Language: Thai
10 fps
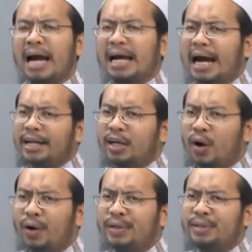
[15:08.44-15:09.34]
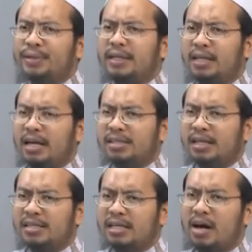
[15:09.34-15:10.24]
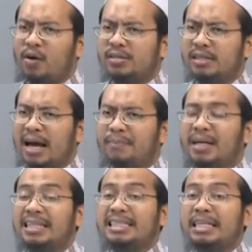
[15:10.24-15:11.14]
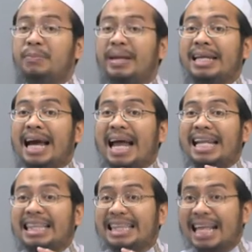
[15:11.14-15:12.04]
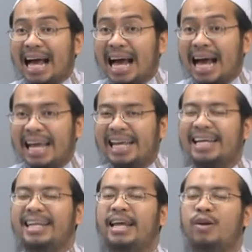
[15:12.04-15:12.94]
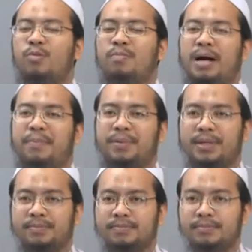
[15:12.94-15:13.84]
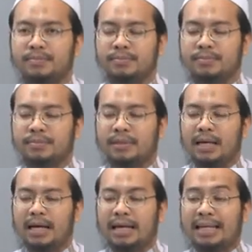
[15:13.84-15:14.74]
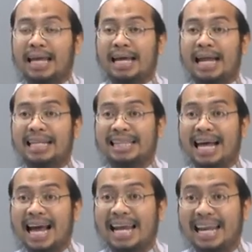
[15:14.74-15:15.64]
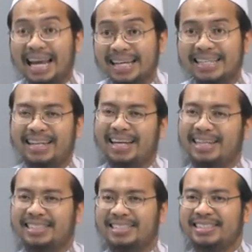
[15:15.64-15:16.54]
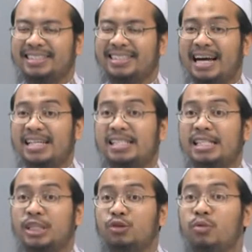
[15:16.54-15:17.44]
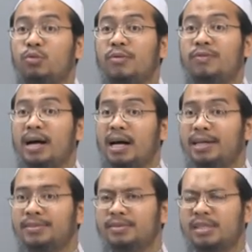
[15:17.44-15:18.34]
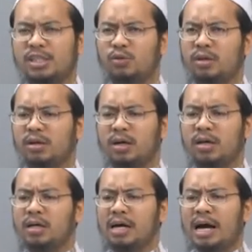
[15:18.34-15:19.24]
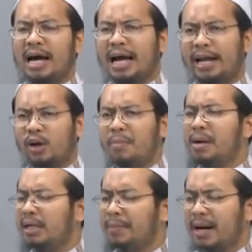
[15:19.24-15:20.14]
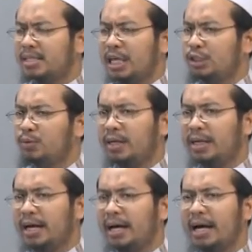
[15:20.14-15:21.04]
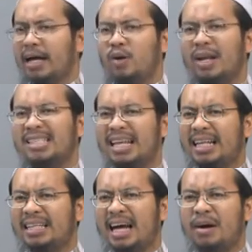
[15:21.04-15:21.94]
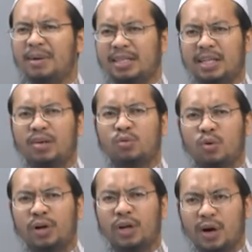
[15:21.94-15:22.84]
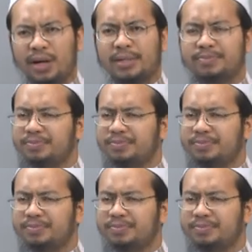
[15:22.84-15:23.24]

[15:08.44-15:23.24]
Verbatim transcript: การนอนในทนาศาสนาของอิสลามเนี่ยถือเป็นการตายในรูปแบบหนึ่ง ในการตายเล็กนั่นเองการเสียชีวิตอัวฟ้าเสียชีวิตก็คือการนอนเหมือนกับการเสียชีวิตเลยนะฮะการนอนลักษณะท่าทางบางทีเราดูคนนอนเนี่ย